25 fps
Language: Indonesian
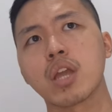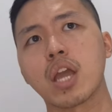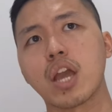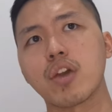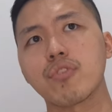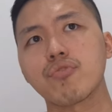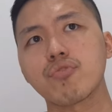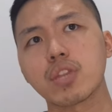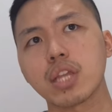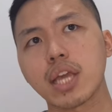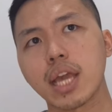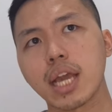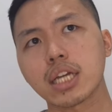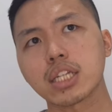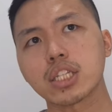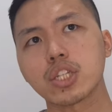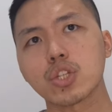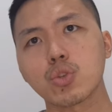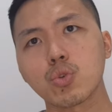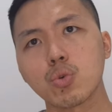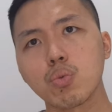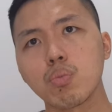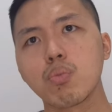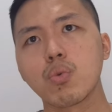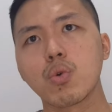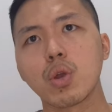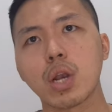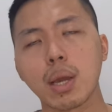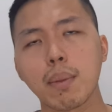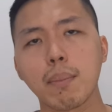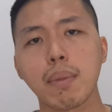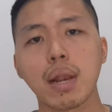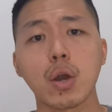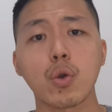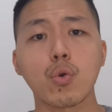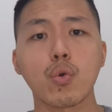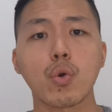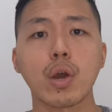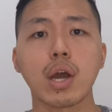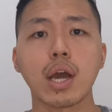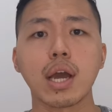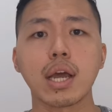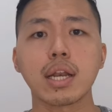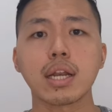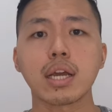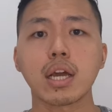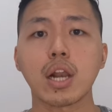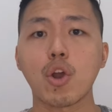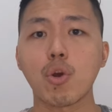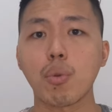FTX itu mulai
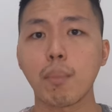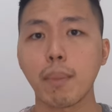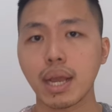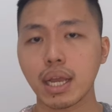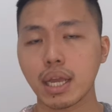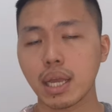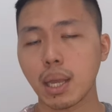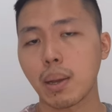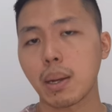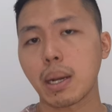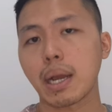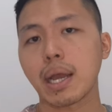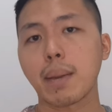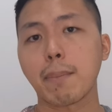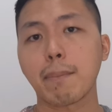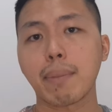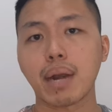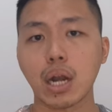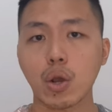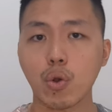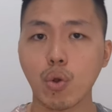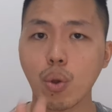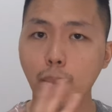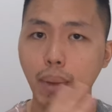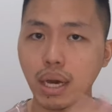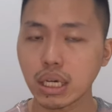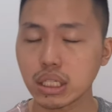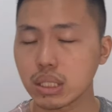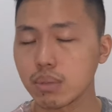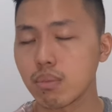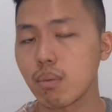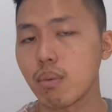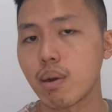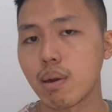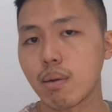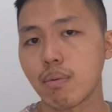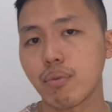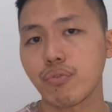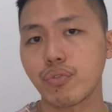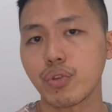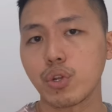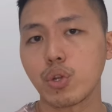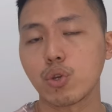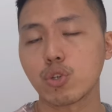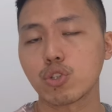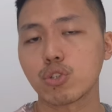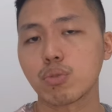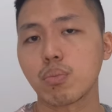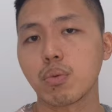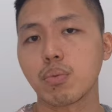melakukan clawback yang kayak pernah gue bahas di beberapa
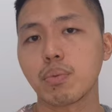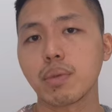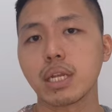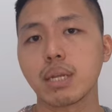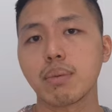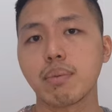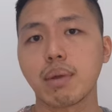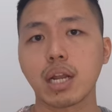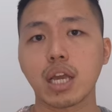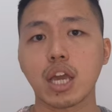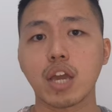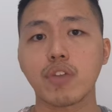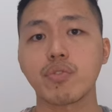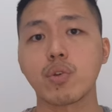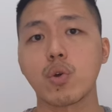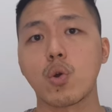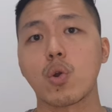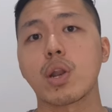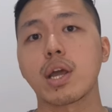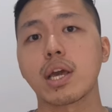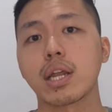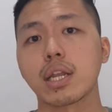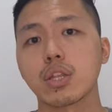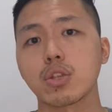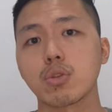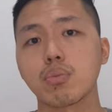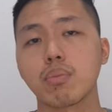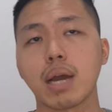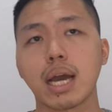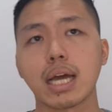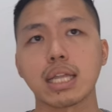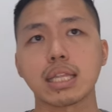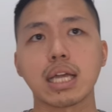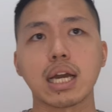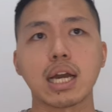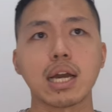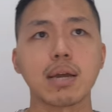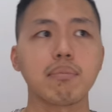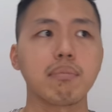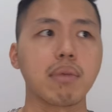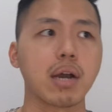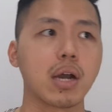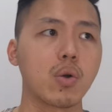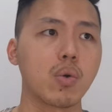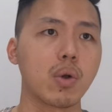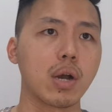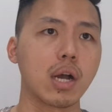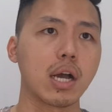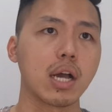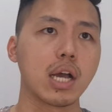video sebelumnya, di mana Kevin O'Leary itu mengatakan
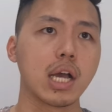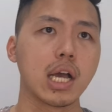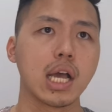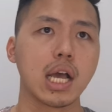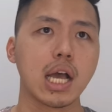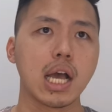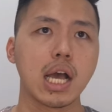bahwa